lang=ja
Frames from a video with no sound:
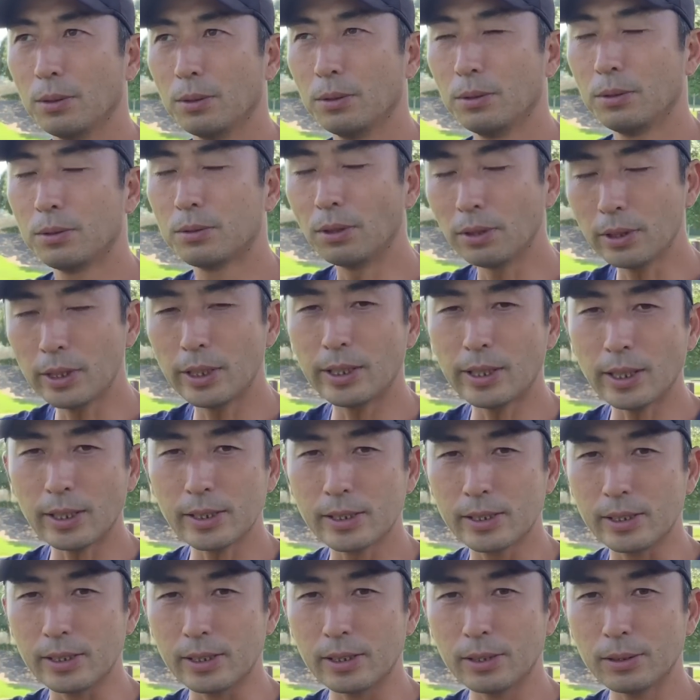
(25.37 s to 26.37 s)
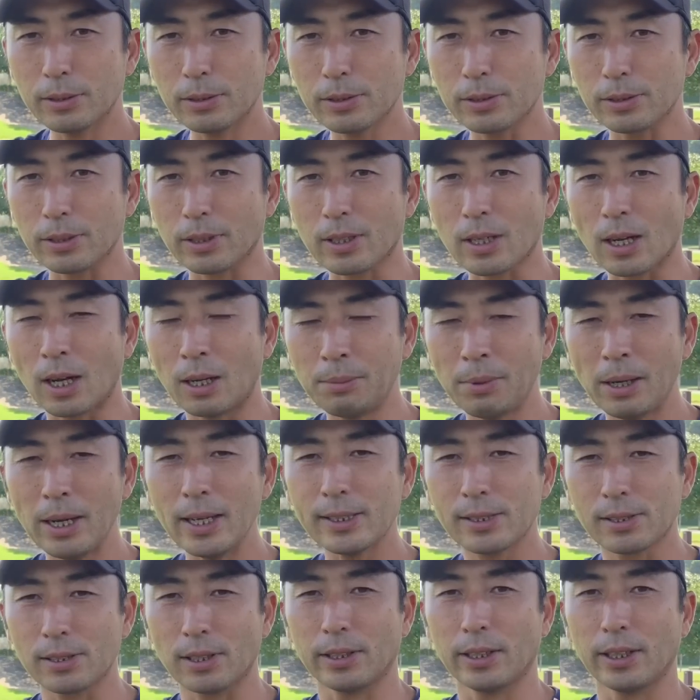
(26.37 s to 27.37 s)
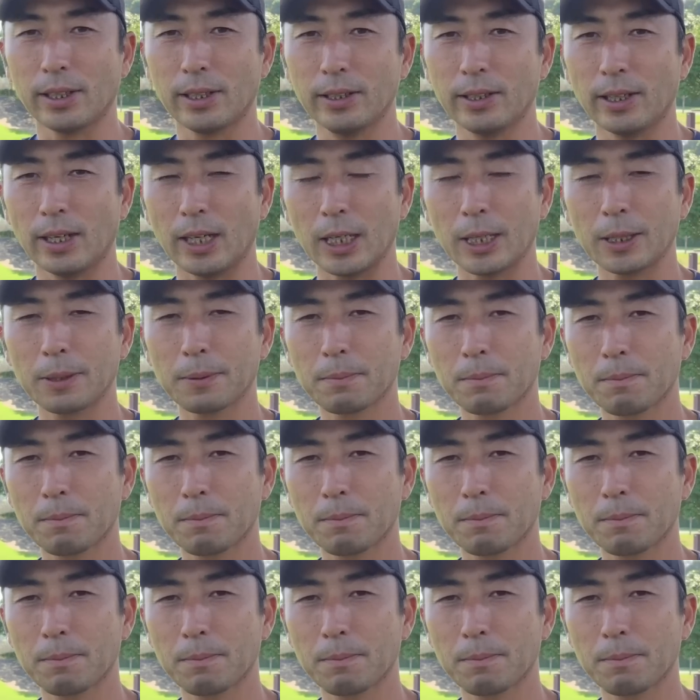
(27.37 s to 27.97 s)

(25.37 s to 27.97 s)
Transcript: 動き出し、要するに構えすらできないっ